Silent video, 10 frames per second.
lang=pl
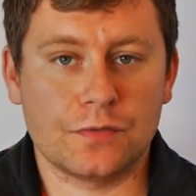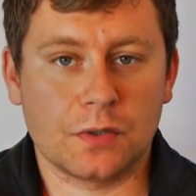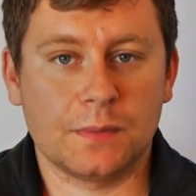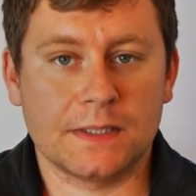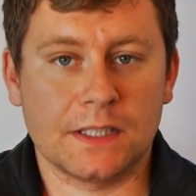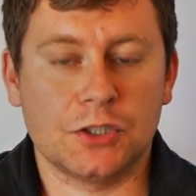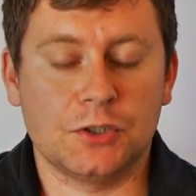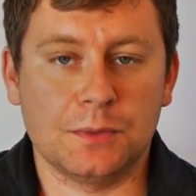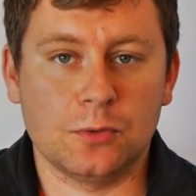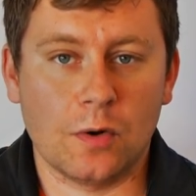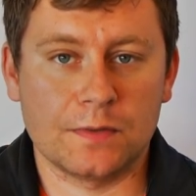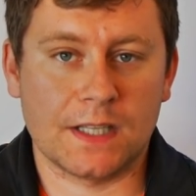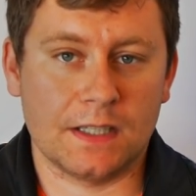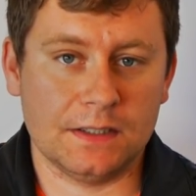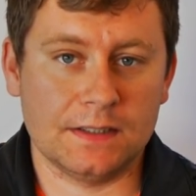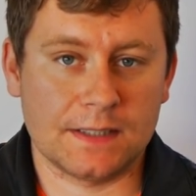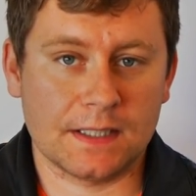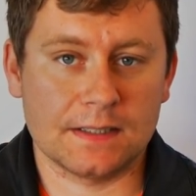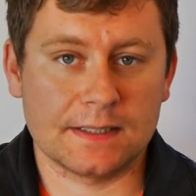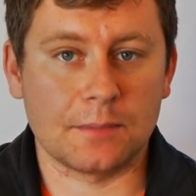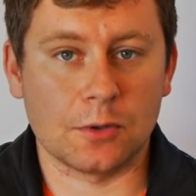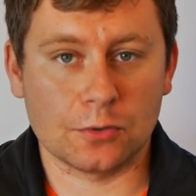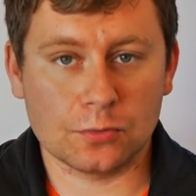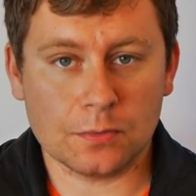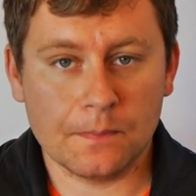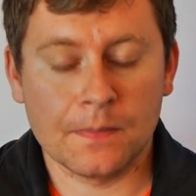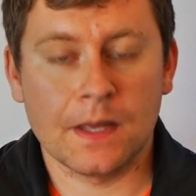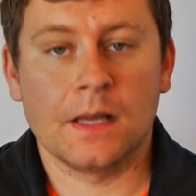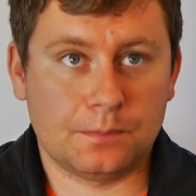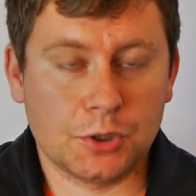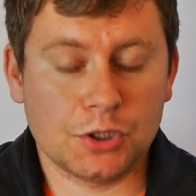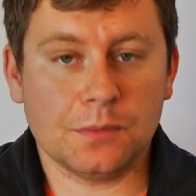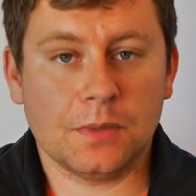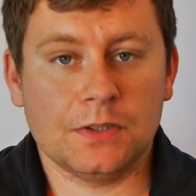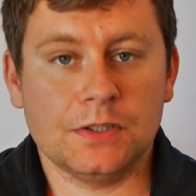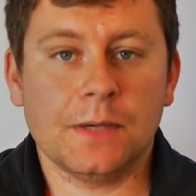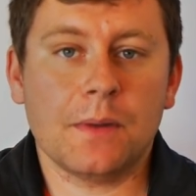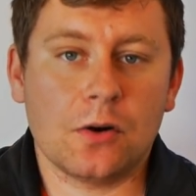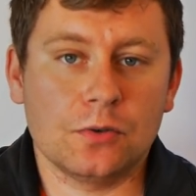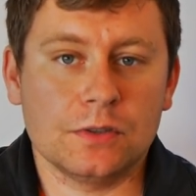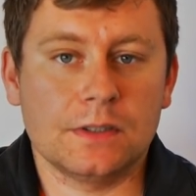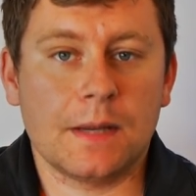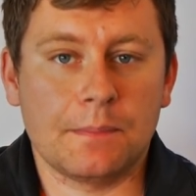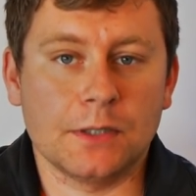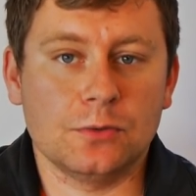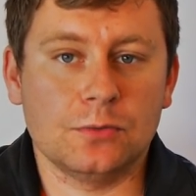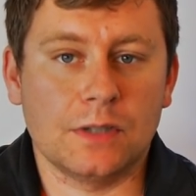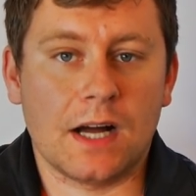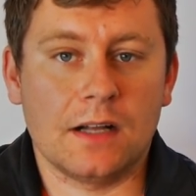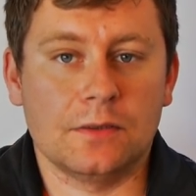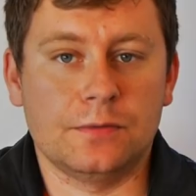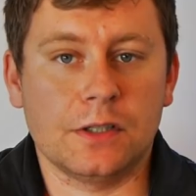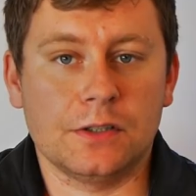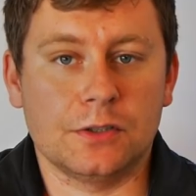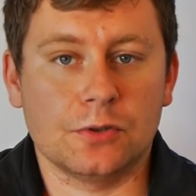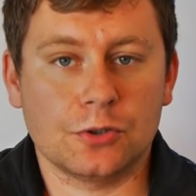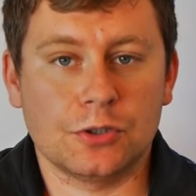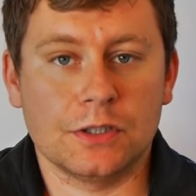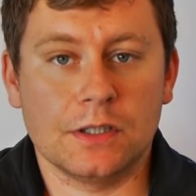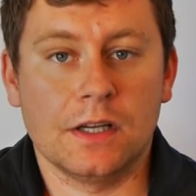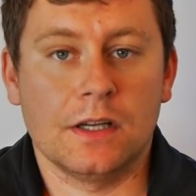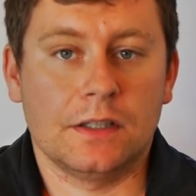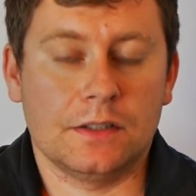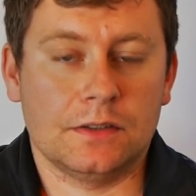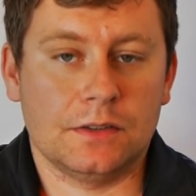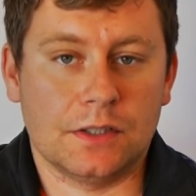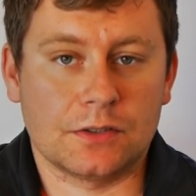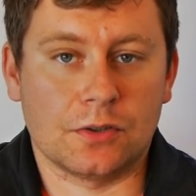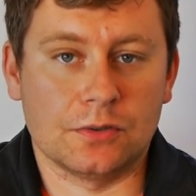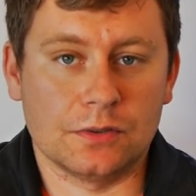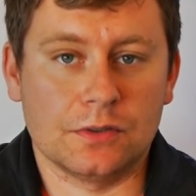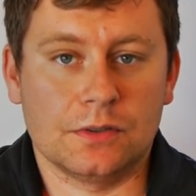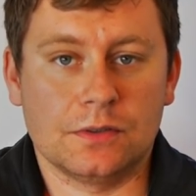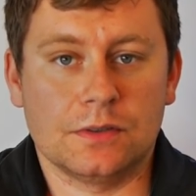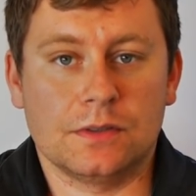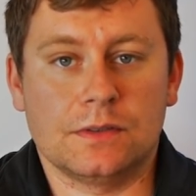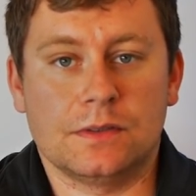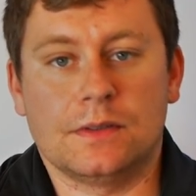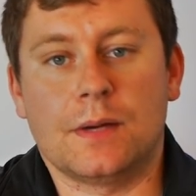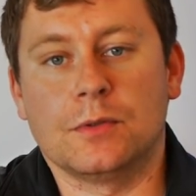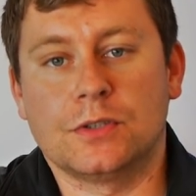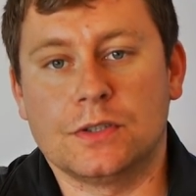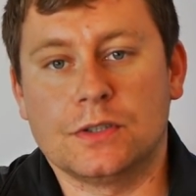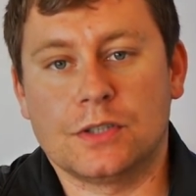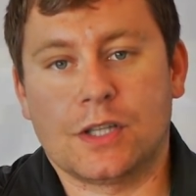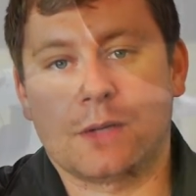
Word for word: w sobie cechy śmigłowca i cechy samolotu, przy czym nie ma on napędu na wirnik nośny. Jest on na mocy, że